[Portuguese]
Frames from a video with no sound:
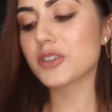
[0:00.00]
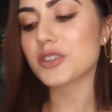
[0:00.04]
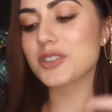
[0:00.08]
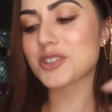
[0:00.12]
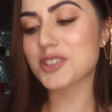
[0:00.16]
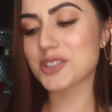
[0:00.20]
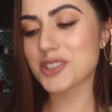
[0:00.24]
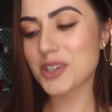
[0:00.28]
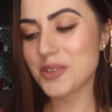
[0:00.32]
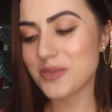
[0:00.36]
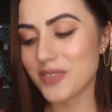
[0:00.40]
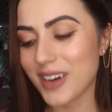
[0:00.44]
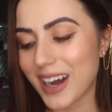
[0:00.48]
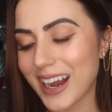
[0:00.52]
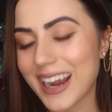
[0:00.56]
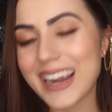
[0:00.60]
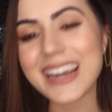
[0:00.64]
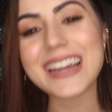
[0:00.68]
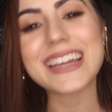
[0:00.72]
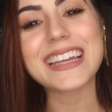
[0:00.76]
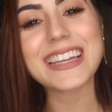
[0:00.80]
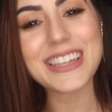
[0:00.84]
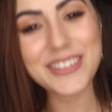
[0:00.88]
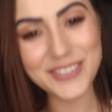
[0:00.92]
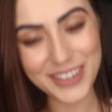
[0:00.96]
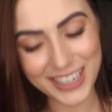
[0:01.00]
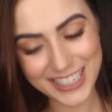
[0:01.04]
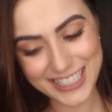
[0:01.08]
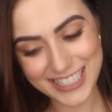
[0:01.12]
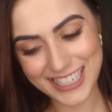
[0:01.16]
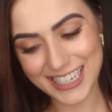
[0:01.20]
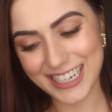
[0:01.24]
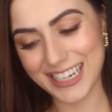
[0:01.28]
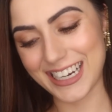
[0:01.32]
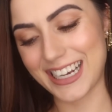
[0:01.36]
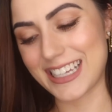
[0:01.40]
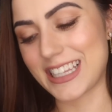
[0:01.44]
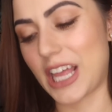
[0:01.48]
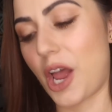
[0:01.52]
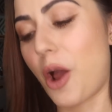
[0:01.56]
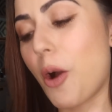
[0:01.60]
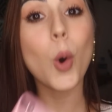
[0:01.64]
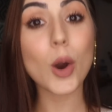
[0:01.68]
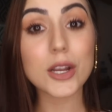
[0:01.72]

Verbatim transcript: frutos do mar e mexicana.